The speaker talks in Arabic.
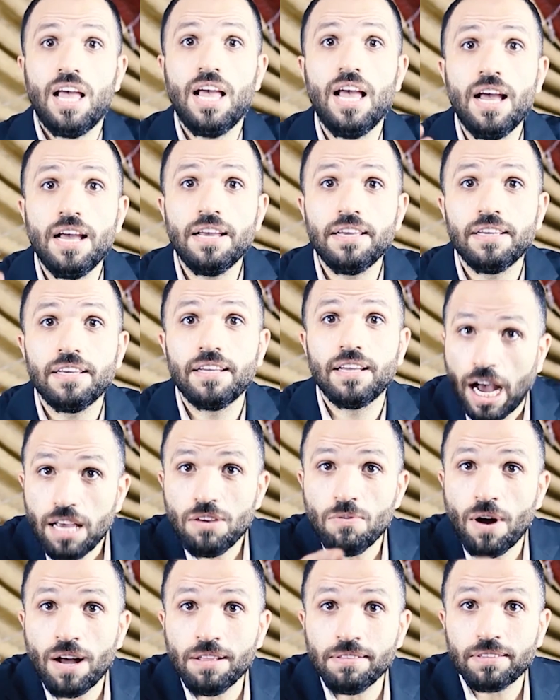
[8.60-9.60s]
هاي
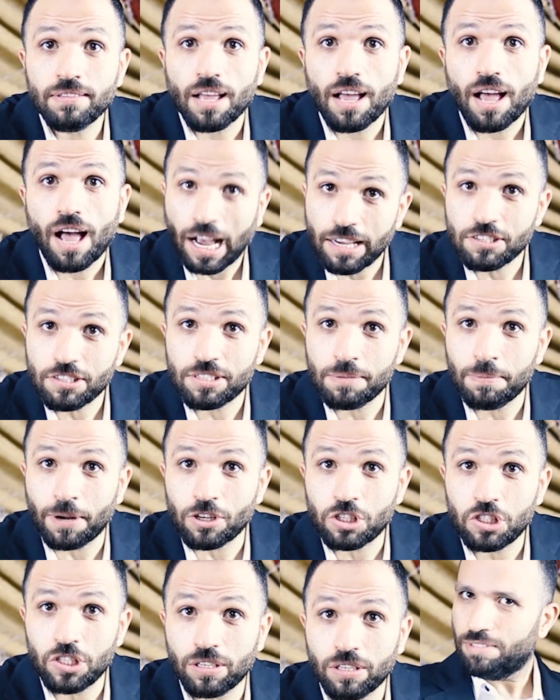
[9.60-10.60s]
ايوه انت عايز تبقى
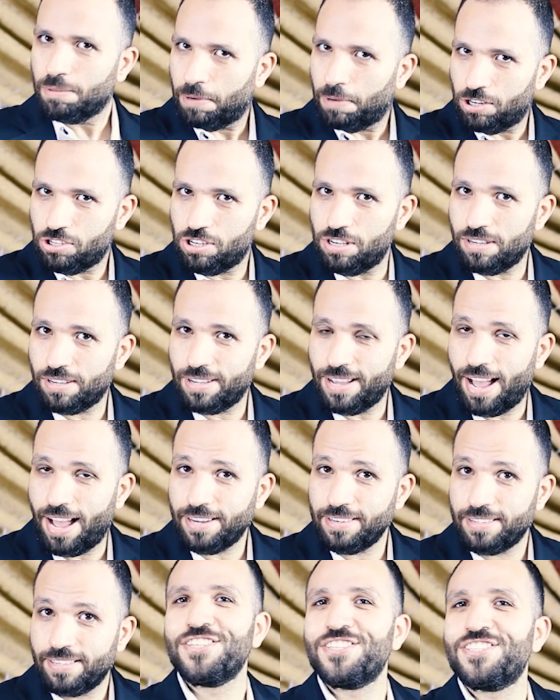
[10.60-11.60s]
رشيق تبقى رشيق
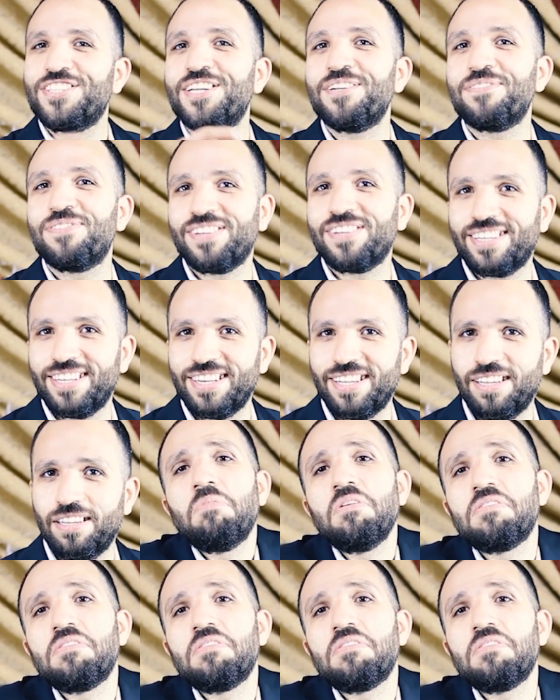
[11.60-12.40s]
يعني اشترك في القناه